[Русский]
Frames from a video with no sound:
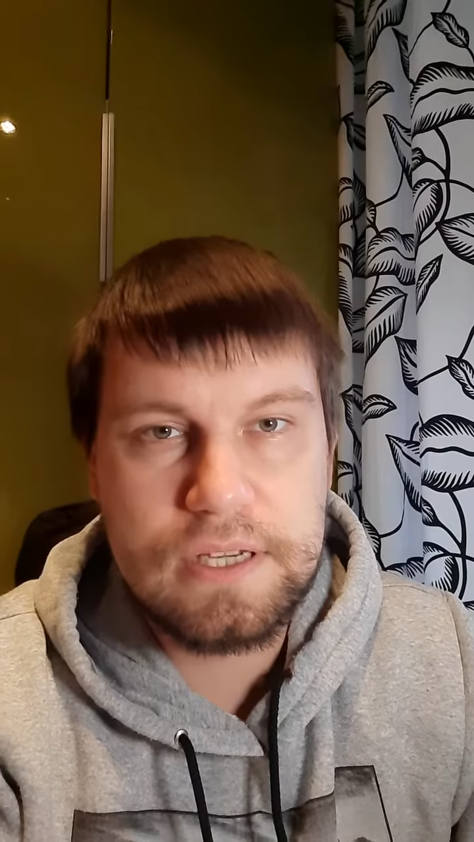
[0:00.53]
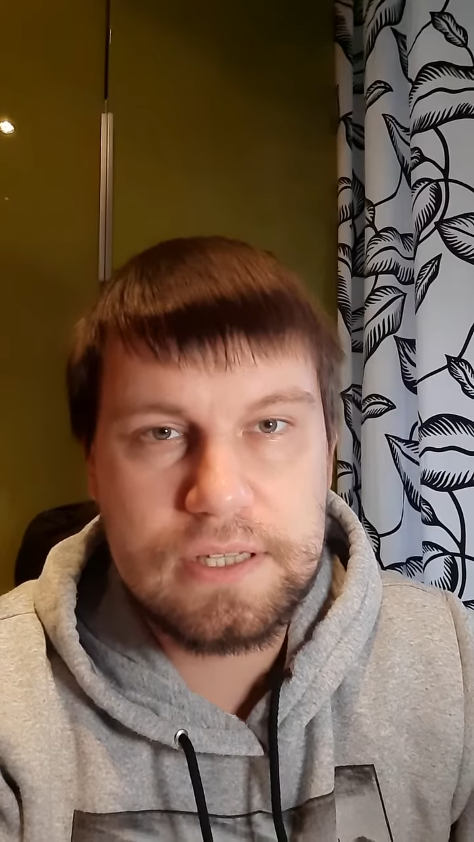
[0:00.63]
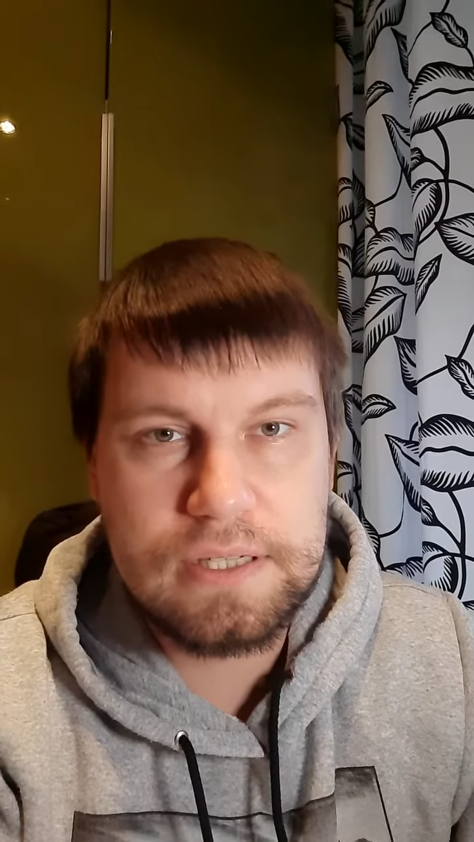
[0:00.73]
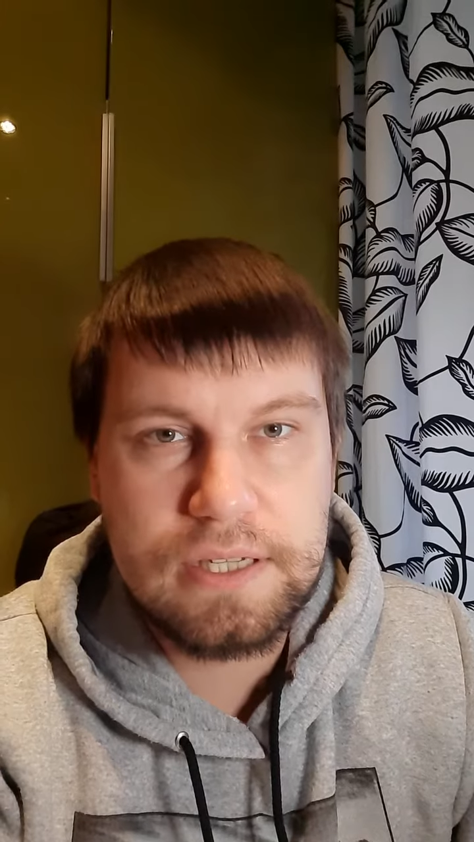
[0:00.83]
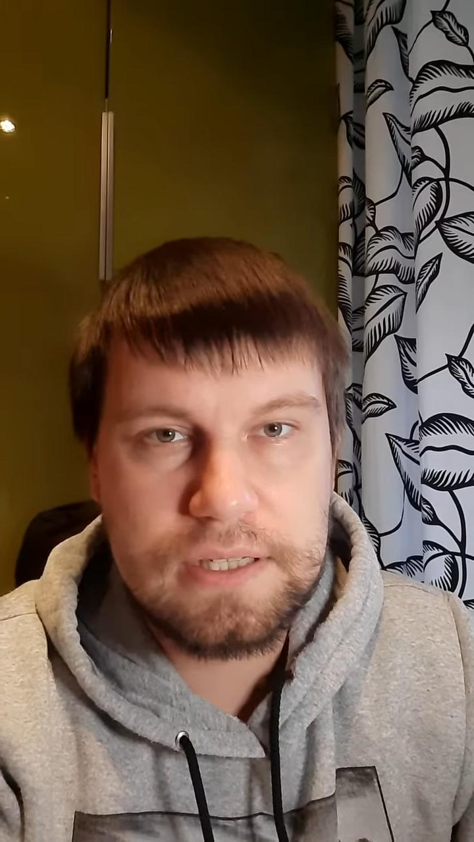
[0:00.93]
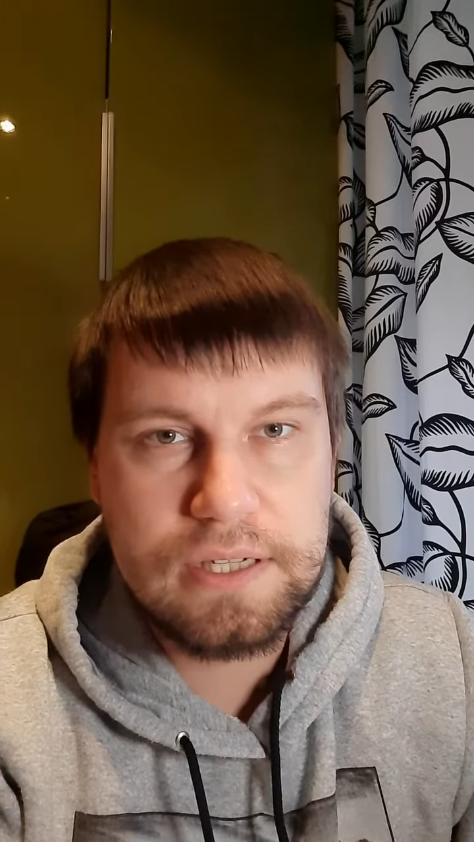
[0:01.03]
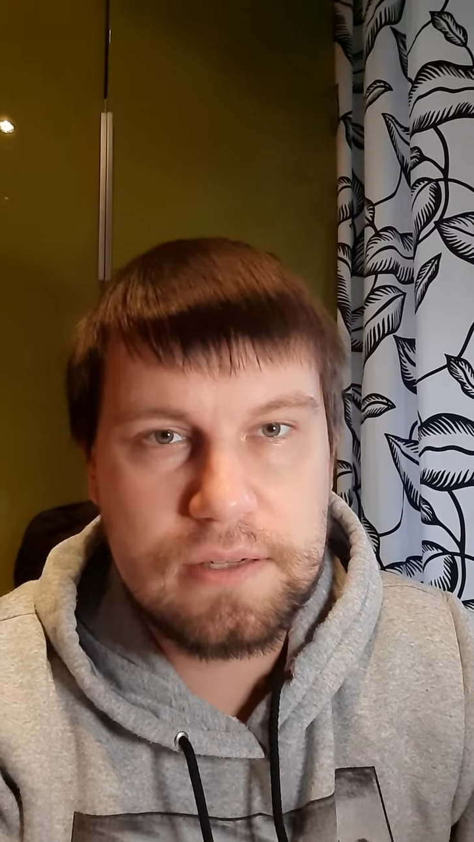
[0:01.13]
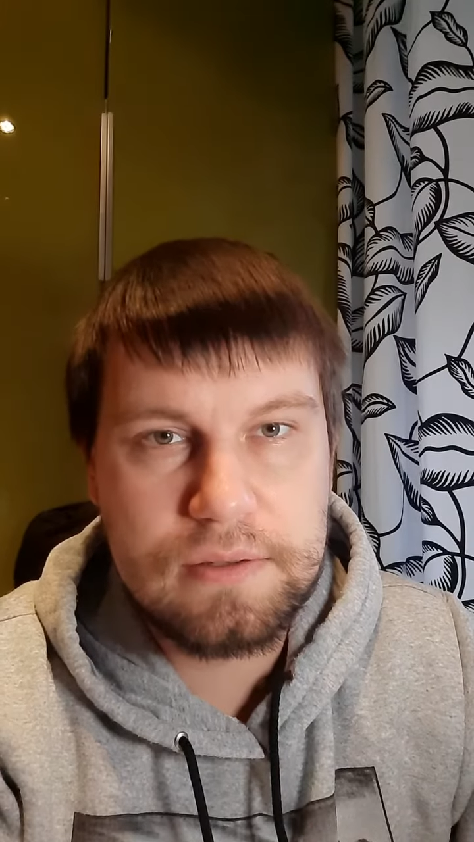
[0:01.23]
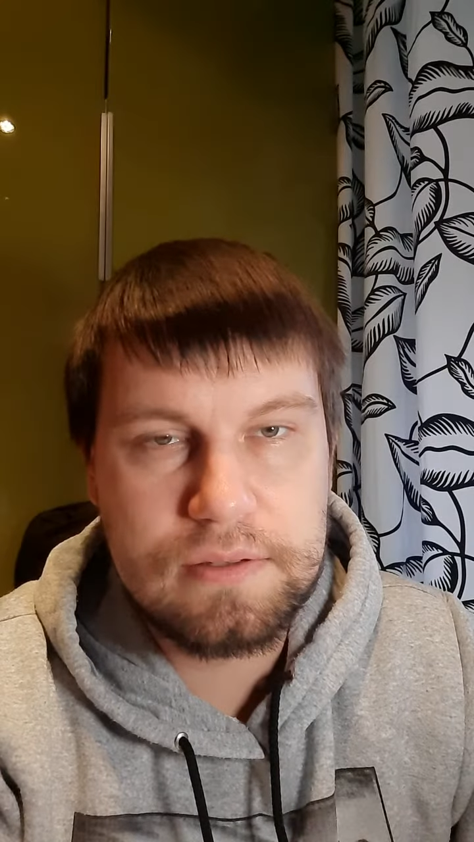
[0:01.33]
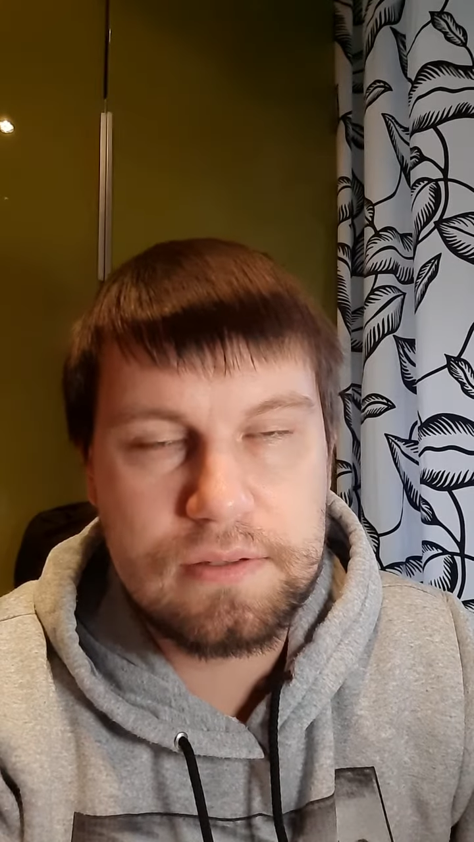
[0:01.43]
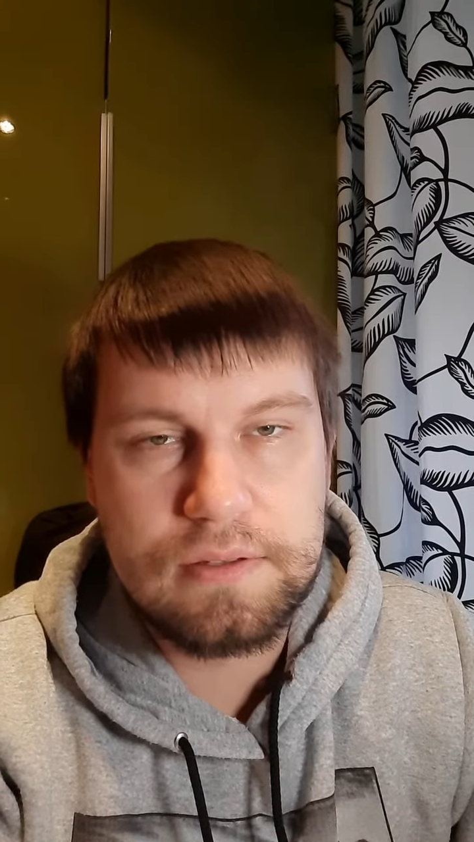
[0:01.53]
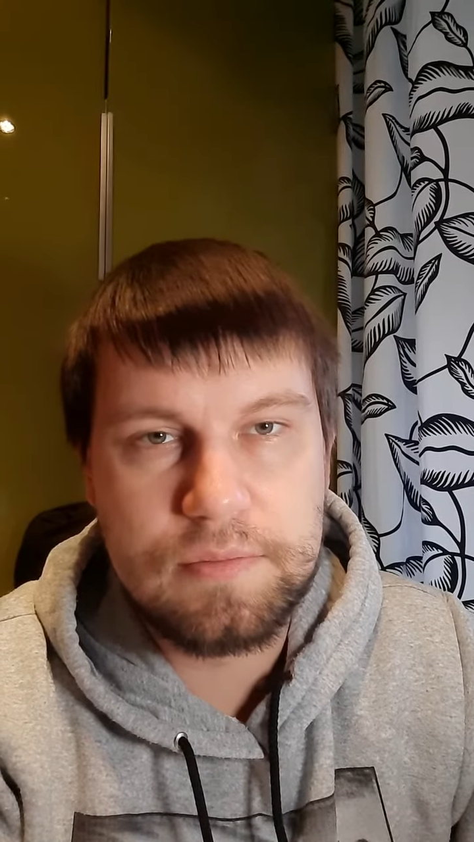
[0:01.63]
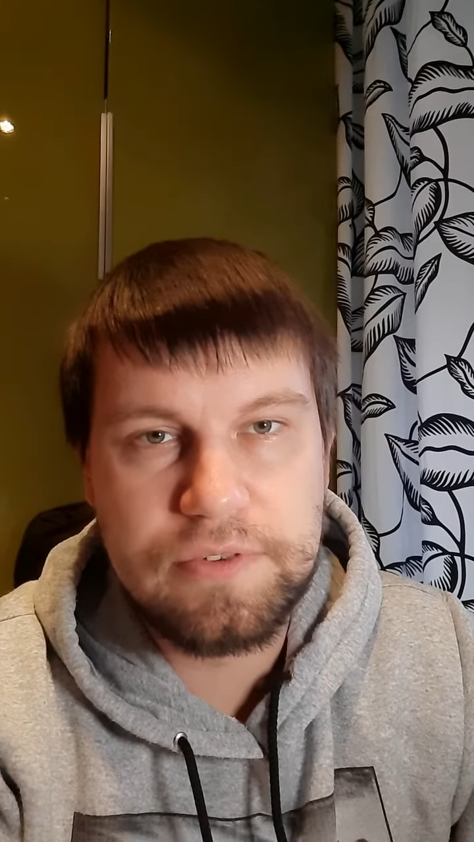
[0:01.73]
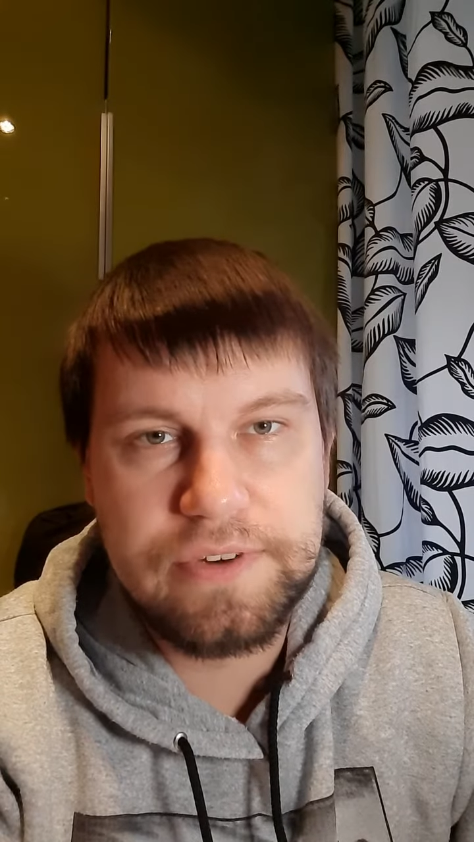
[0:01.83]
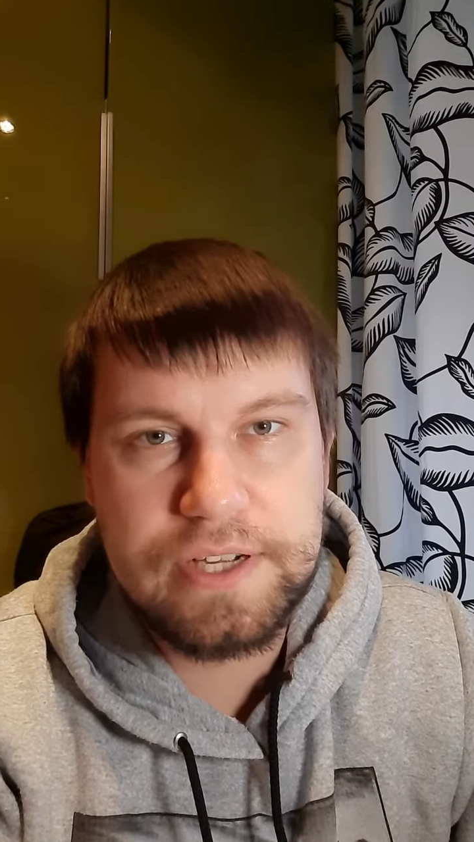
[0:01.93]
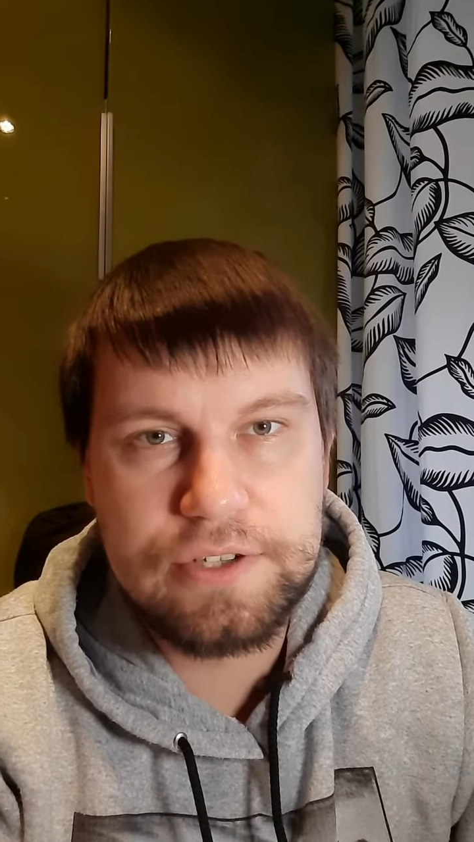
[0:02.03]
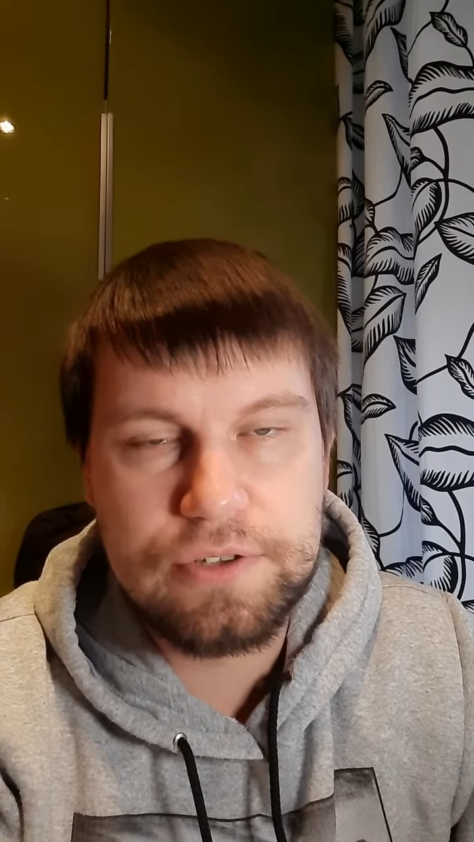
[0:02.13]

Иногда так э, бывает,